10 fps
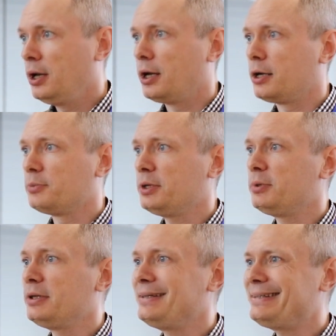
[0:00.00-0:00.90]
А, мне
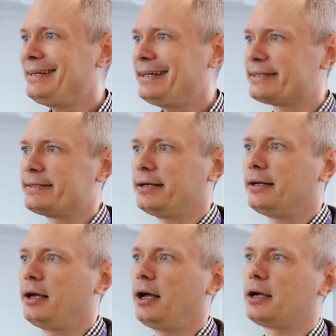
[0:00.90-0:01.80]
было интересно,
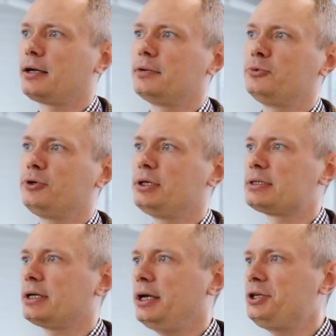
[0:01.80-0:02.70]
как многие
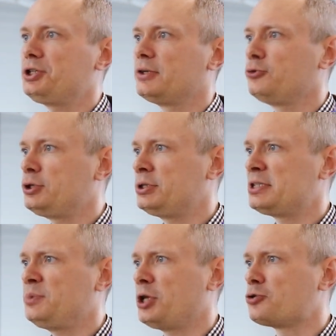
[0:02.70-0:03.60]
заказчики вносят
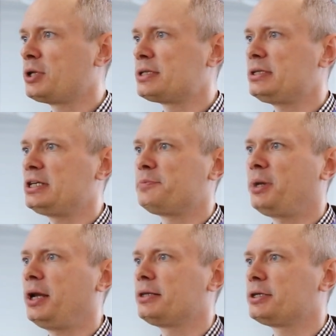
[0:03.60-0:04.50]
изменения. У нас есть
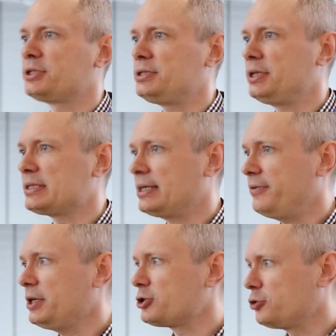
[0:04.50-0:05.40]
порядка шести оснований,